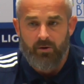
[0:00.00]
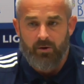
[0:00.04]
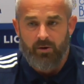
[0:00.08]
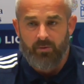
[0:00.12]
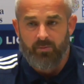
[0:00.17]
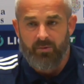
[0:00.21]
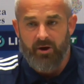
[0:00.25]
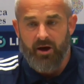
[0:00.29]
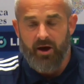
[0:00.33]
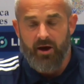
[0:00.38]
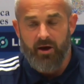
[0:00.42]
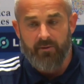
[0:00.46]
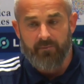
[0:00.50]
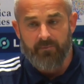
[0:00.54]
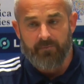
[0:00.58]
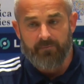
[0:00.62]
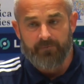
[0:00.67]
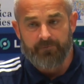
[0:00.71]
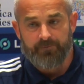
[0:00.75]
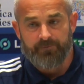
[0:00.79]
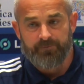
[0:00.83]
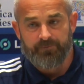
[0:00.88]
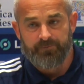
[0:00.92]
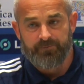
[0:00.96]
deuxième,
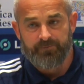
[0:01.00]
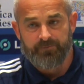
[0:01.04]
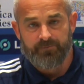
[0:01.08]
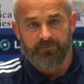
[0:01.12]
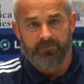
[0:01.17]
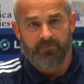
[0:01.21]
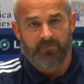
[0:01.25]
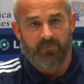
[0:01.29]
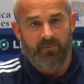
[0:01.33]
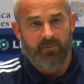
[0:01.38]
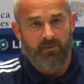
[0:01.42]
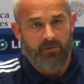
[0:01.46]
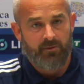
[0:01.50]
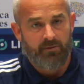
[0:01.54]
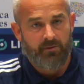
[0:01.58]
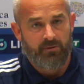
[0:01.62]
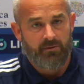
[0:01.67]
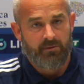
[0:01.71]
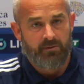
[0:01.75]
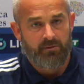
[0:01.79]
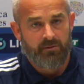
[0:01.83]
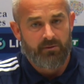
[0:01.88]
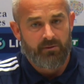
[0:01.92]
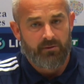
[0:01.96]
sporting beaucoup plus
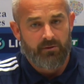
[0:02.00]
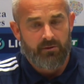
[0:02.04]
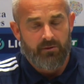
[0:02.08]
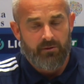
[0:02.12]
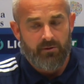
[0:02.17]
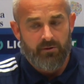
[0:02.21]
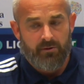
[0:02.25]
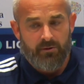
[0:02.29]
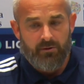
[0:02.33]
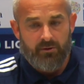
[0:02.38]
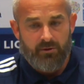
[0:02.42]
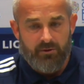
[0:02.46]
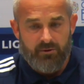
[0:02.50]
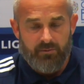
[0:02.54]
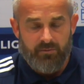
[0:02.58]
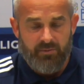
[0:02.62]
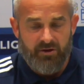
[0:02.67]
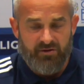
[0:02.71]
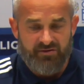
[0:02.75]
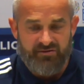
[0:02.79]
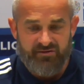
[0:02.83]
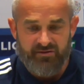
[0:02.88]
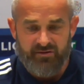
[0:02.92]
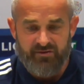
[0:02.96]
pressant, on va dire.
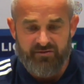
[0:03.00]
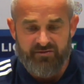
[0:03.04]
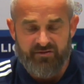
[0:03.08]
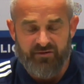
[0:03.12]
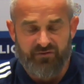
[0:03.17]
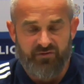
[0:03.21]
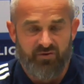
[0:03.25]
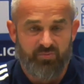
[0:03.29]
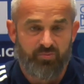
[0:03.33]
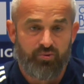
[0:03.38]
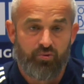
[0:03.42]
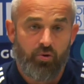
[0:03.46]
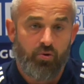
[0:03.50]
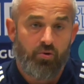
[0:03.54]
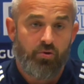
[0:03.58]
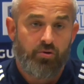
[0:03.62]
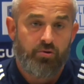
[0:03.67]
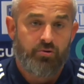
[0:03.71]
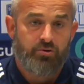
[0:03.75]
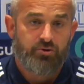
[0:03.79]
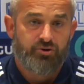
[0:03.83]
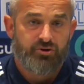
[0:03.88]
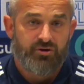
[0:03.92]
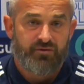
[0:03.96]
Ben, c'est fait pour,
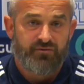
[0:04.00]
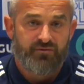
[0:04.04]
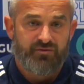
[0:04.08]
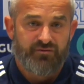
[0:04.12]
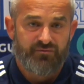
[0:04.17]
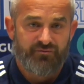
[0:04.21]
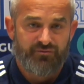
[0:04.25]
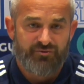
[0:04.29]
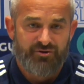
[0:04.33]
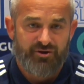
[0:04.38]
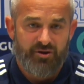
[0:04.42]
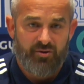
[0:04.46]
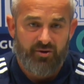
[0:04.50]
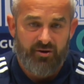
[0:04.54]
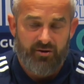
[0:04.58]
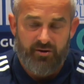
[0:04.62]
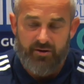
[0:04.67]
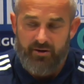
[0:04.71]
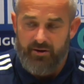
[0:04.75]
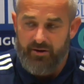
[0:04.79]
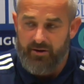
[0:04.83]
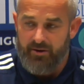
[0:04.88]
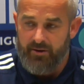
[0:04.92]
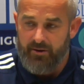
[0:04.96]
j'ai envie de vous dire.
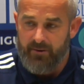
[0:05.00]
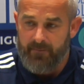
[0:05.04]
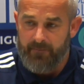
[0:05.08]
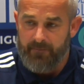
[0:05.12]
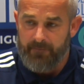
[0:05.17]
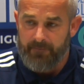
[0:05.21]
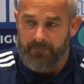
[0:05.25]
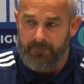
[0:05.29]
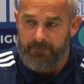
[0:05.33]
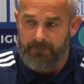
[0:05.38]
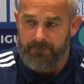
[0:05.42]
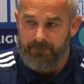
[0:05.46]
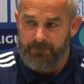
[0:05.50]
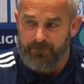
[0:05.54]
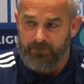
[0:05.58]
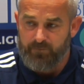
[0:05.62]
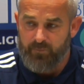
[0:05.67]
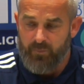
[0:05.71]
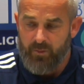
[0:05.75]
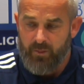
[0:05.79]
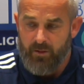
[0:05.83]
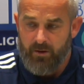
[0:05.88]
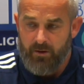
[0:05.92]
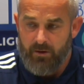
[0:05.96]
Euh,
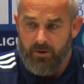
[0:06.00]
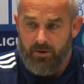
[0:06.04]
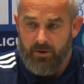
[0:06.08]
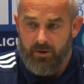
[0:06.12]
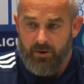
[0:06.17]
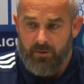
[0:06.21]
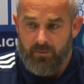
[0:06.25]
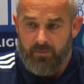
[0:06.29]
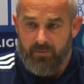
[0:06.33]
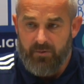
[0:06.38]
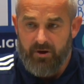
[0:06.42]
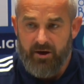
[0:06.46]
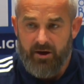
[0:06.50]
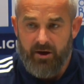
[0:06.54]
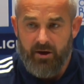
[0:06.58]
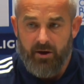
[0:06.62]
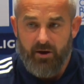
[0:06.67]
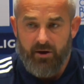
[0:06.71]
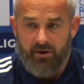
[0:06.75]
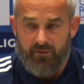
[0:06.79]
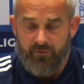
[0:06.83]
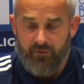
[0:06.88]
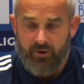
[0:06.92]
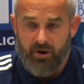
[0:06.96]

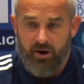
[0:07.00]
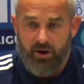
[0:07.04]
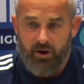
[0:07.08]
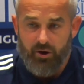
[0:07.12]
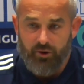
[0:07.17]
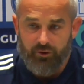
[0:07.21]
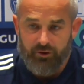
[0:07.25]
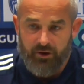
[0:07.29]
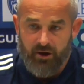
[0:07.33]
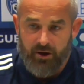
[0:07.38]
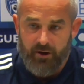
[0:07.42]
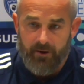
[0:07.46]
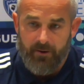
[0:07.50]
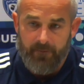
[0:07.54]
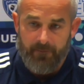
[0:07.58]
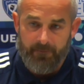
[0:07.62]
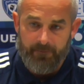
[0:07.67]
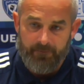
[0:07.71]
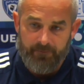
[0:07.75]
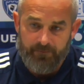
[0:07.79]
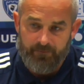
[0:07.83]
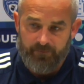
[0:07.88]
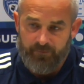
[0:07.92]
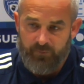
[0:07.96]
mais euh, voilà, on a,
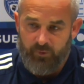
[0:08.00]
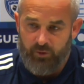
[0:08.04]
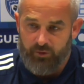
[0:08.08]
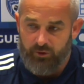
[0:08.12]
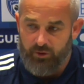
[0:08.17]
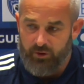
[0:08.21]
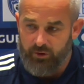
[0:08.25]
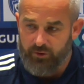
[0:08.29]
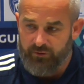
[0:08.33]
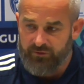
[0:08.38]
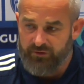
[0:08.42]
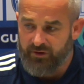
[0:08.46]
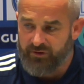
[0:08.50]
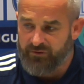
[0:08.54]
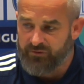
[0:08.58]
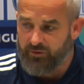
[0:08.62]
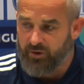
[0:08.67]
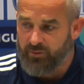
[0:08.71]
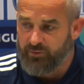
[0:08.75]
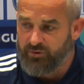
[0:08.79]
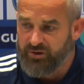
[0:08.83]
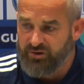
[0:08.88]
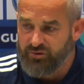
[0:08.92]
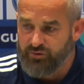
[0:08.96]
euh, ils
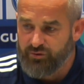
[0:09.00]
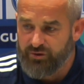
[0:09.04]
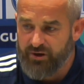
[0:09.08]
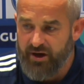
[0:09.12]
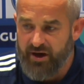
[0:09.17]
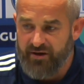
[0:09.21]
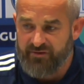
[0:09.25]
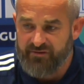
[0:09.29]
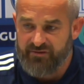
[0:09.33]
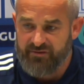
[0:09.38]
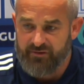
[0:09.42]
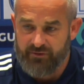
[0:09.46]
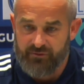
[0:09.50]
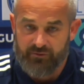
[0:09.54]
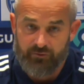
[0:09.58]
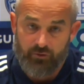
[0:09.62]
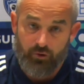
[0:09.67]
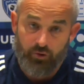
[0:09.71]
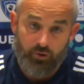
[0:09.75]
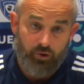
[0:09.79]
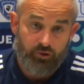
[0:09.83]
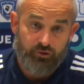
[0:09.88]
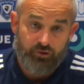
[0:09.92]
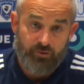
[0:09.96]
ont amené du gaz, ce
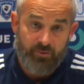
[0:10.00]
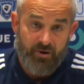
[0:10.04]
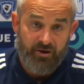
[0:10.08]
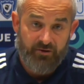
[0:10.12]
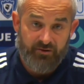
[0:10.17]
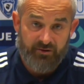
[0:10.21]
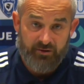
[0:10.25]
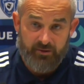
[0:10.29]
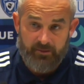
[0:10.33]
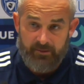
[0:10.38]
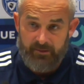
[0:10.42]
qu'on leur demande.